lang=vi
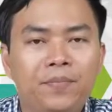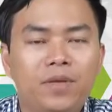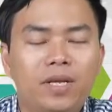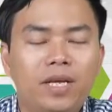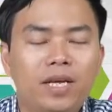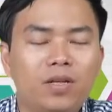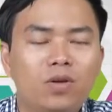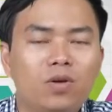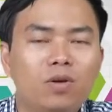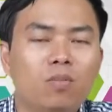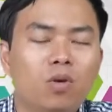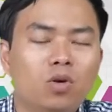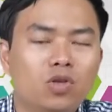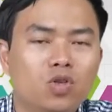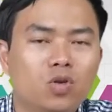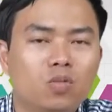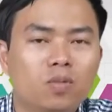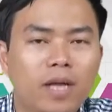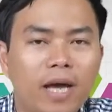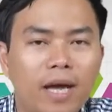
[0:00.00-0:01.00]
thì tôi bổ
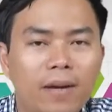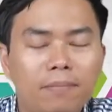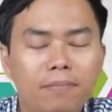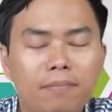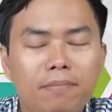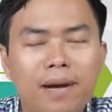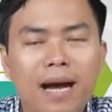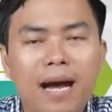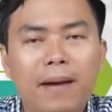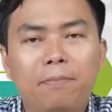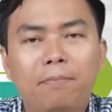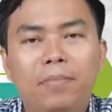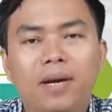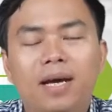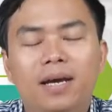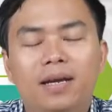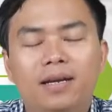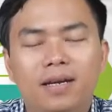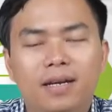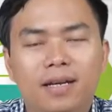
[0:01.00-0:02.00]
sung thêm
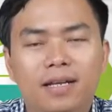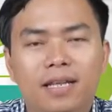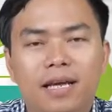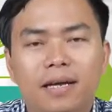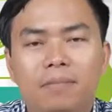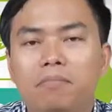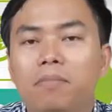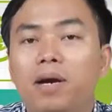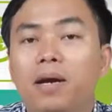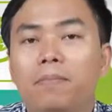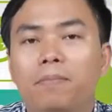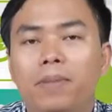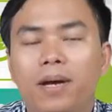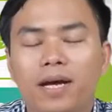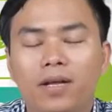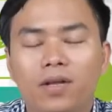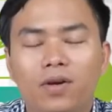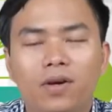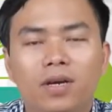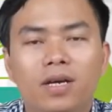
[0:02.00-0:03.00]
3P nữa là thành
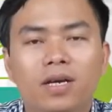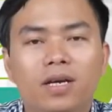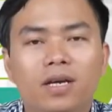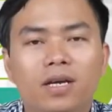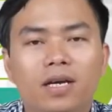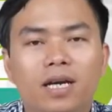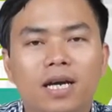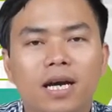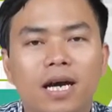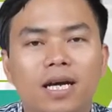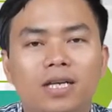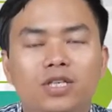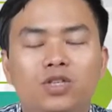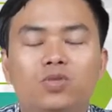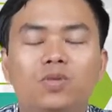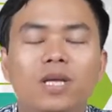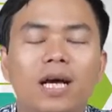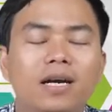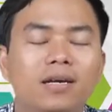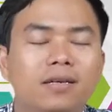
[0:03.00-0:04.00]
10P thôi à,
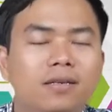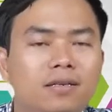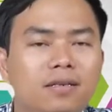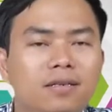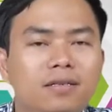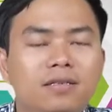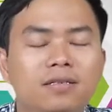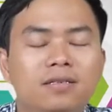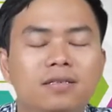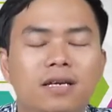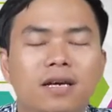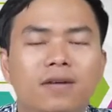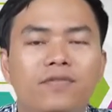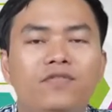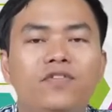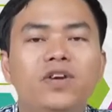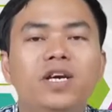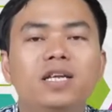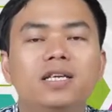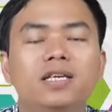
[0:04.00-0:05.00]
chúng ta cứ à,
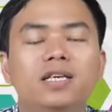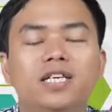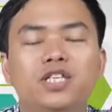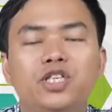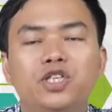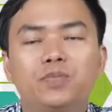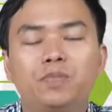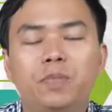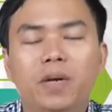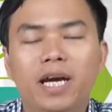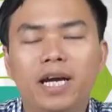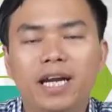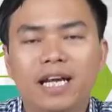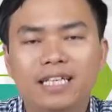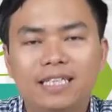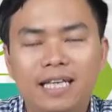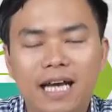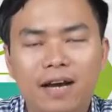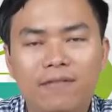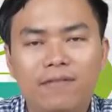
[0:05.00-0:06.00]
viết những cái chữ P này
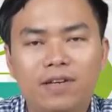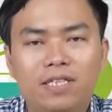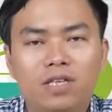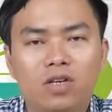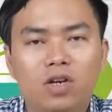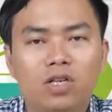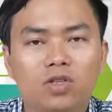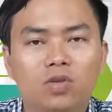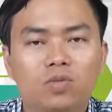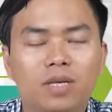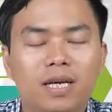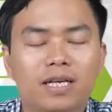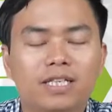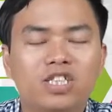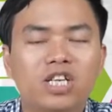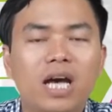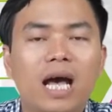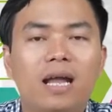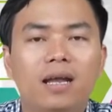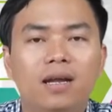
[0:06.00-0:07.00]
ra và sau chúng ta
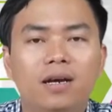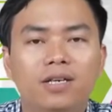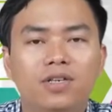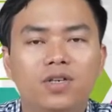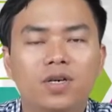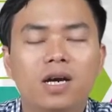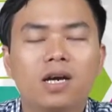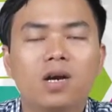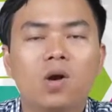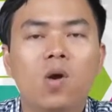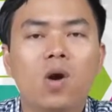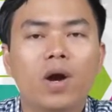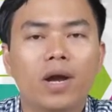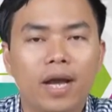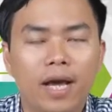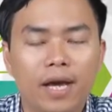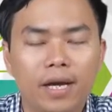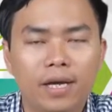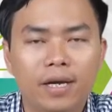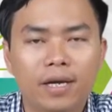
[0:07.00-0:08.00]
trả lời cho các câu hỏi
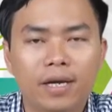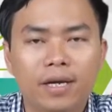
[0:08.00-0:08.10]
này